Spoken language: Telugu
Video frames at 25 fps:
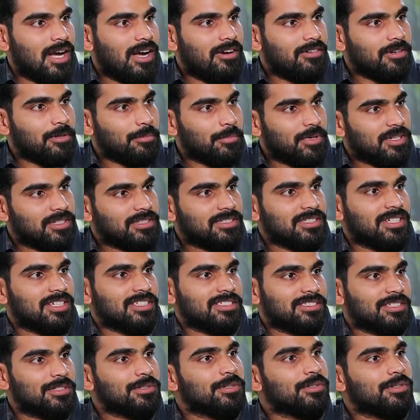ఆవిడ మనసు
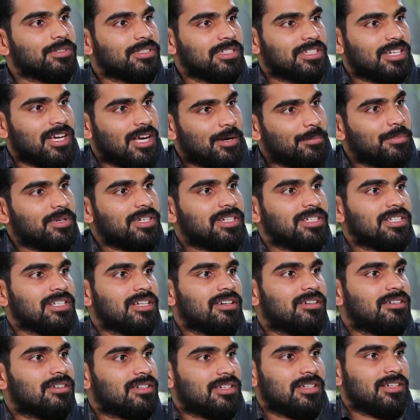కష్టంగా ఉంది కాబట్టి
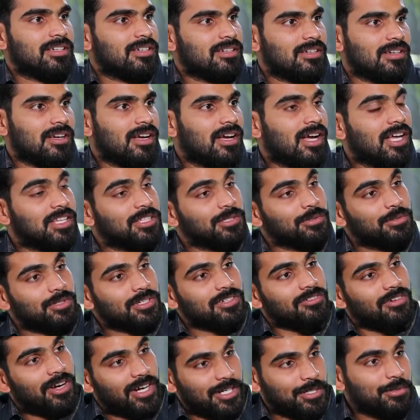ఆవిడ అది
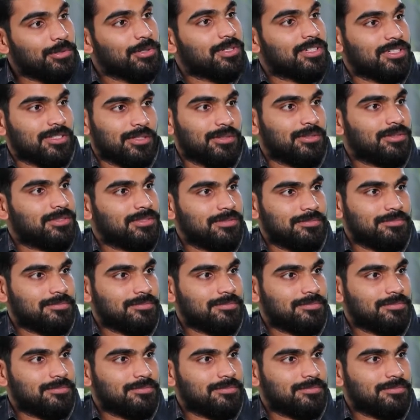కూడా వాణ్ణి కొట్టినందుకు